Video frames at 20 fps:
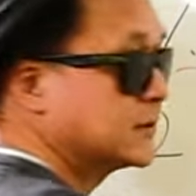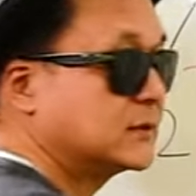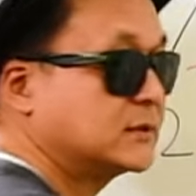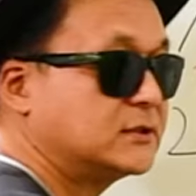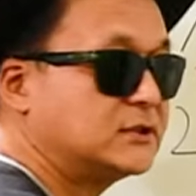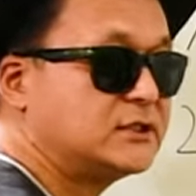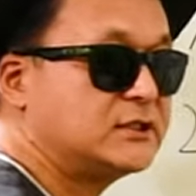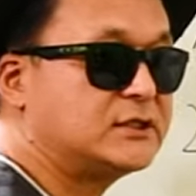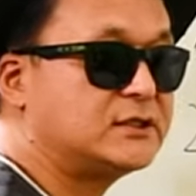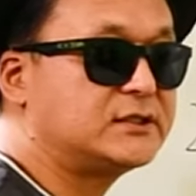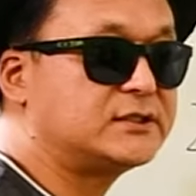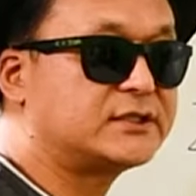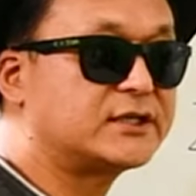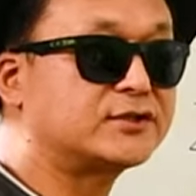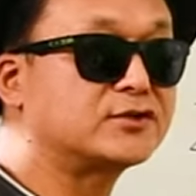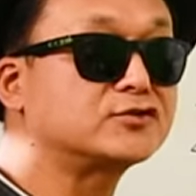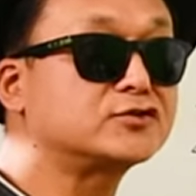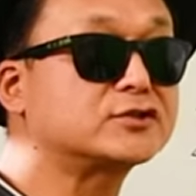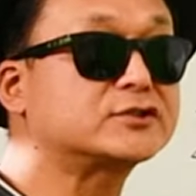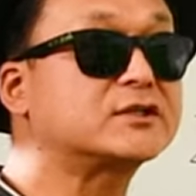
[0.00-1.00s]
이
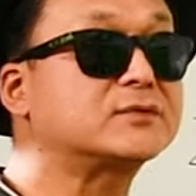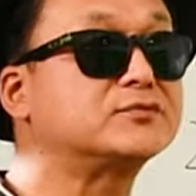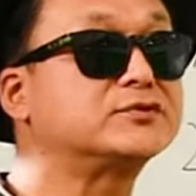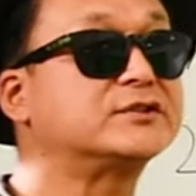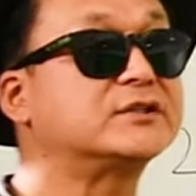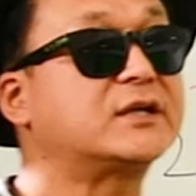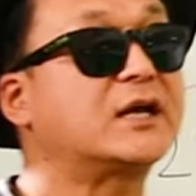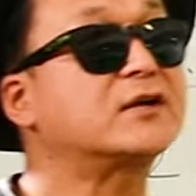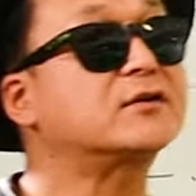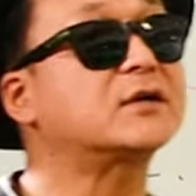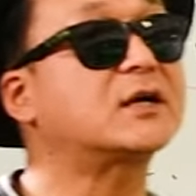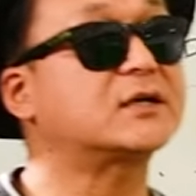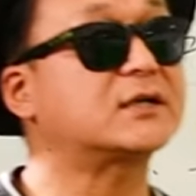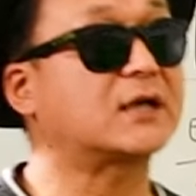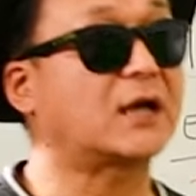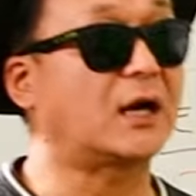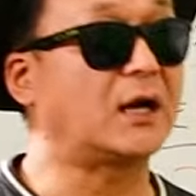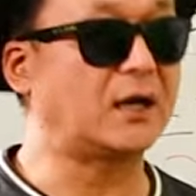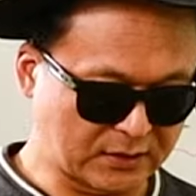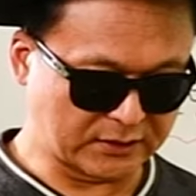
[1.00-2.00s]
재정적자 문제를
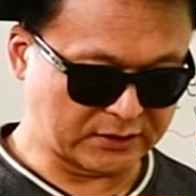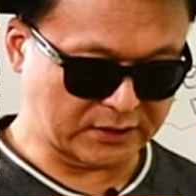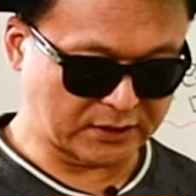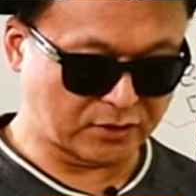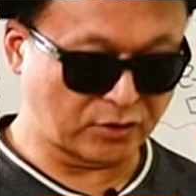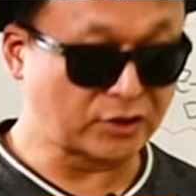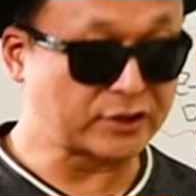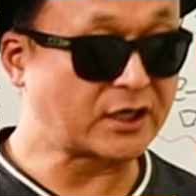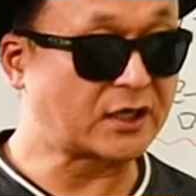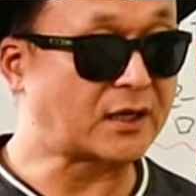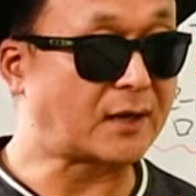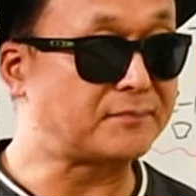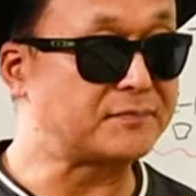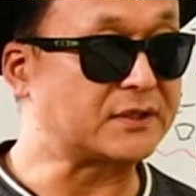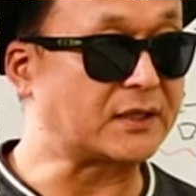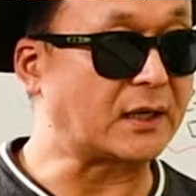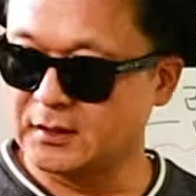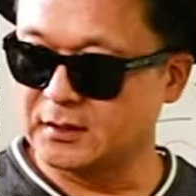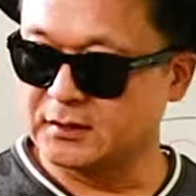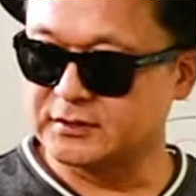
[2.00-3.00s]
해결하기가 그런 얘기를
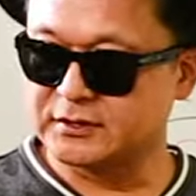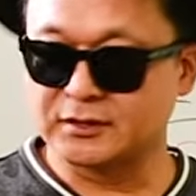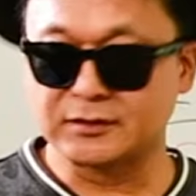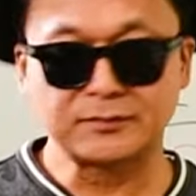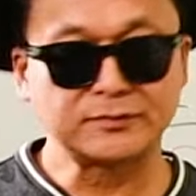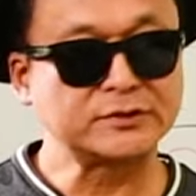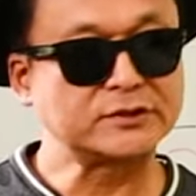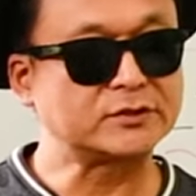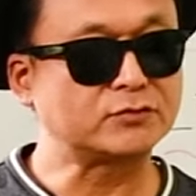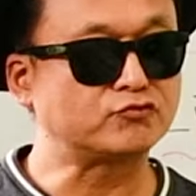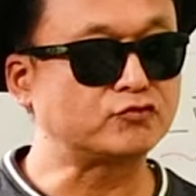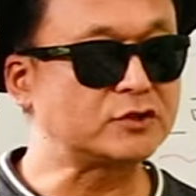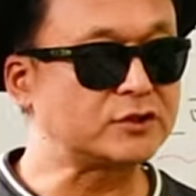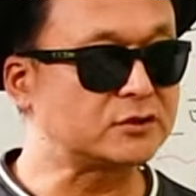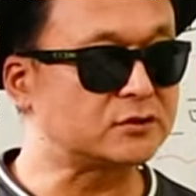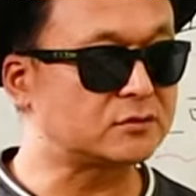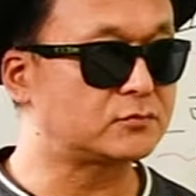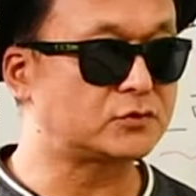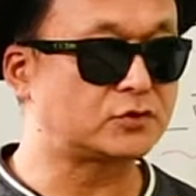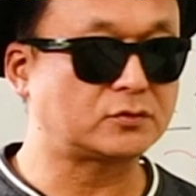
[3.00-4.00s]
합니다. 자, 그럼 이제
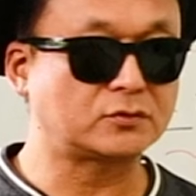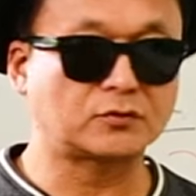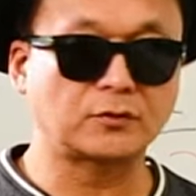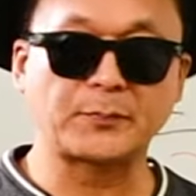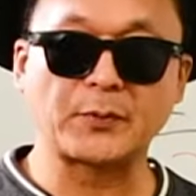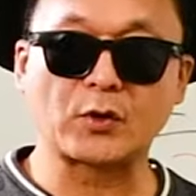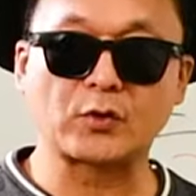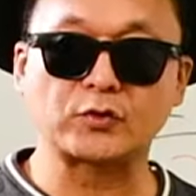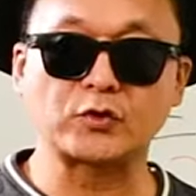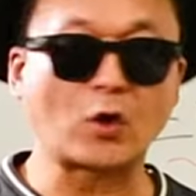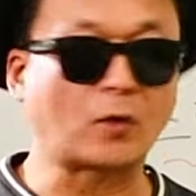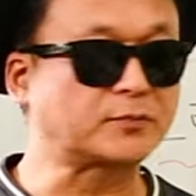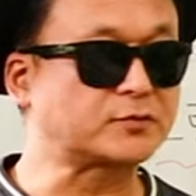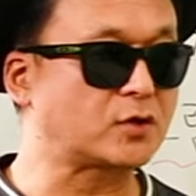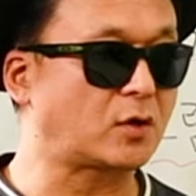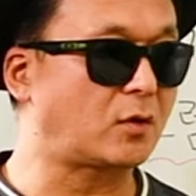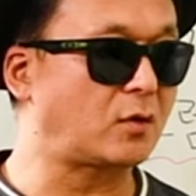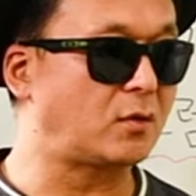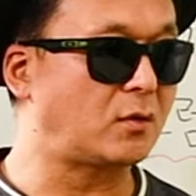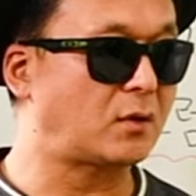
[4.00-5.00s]
우리는 투표권이
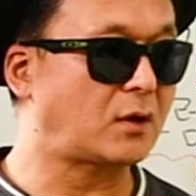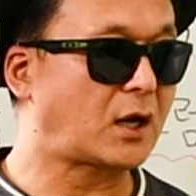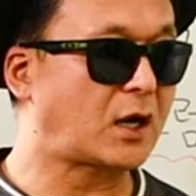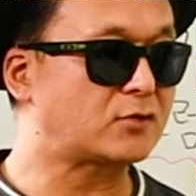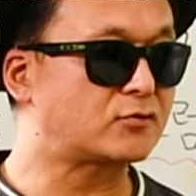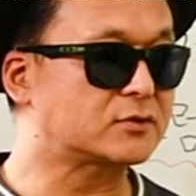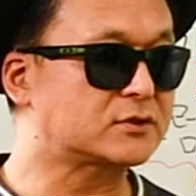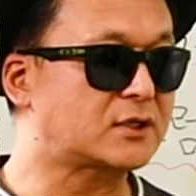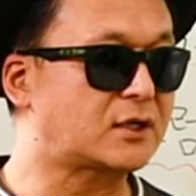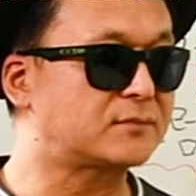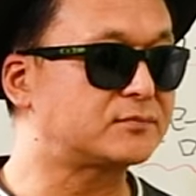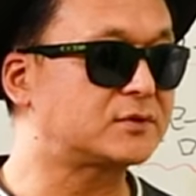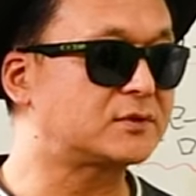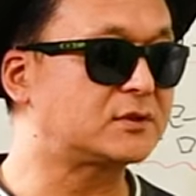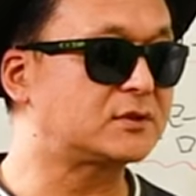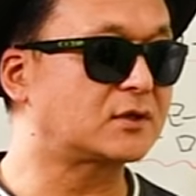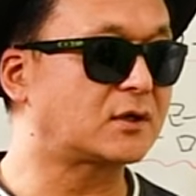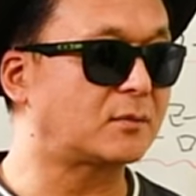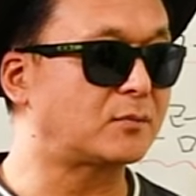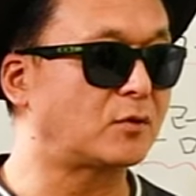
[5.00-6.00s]
없죠. 한국
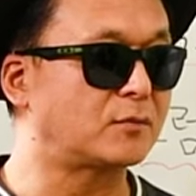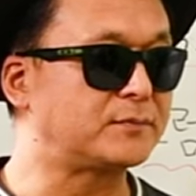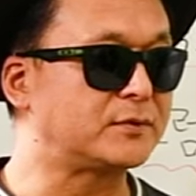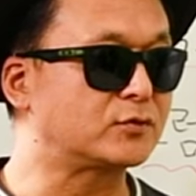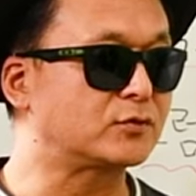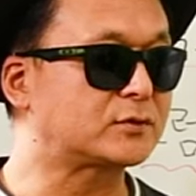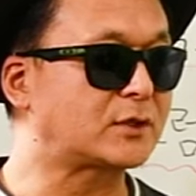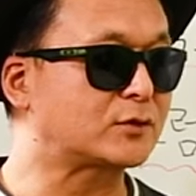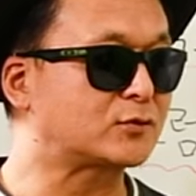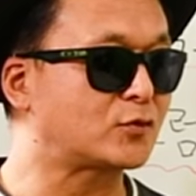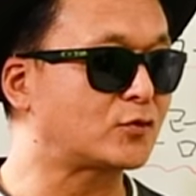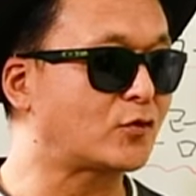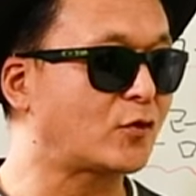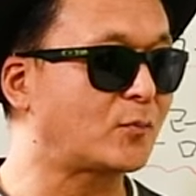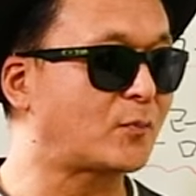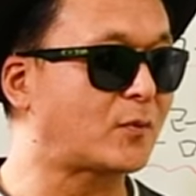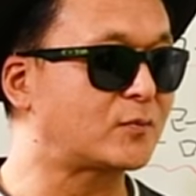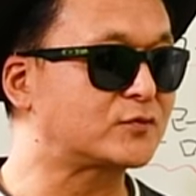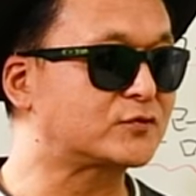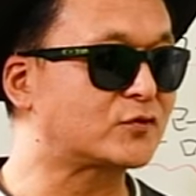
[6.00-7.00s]
사람들이니까 뭐 미국 대통령을
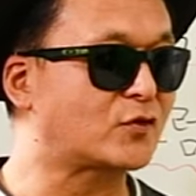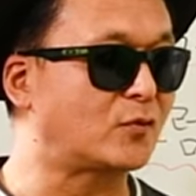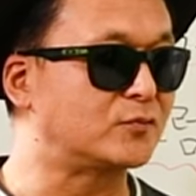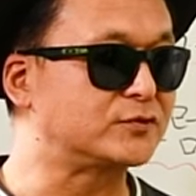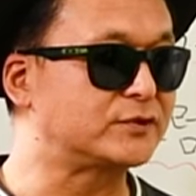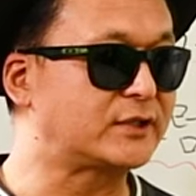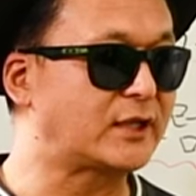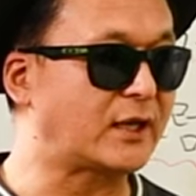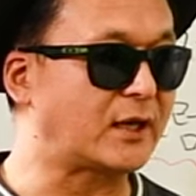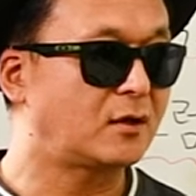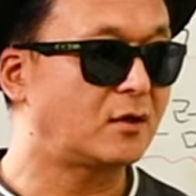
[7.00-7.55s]
뽑을 수가 없는데